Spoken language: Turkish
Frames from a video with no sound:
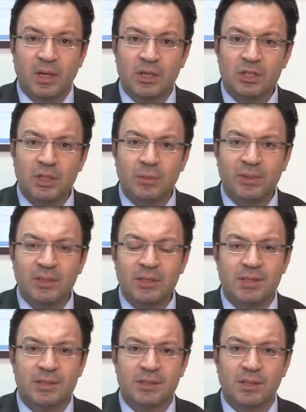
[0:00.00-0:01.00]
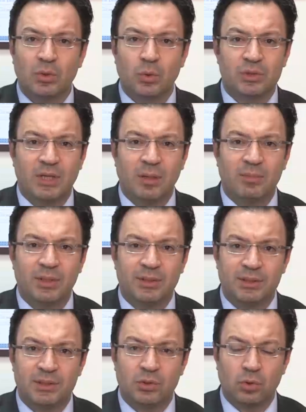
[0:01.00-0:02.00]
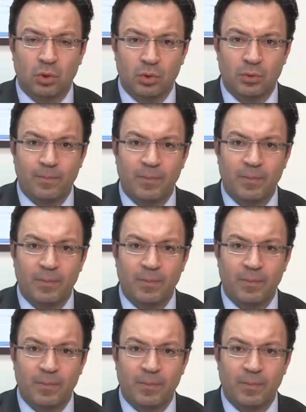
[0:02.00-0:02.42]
Aşılamanın getirdiği özel bir risk yok.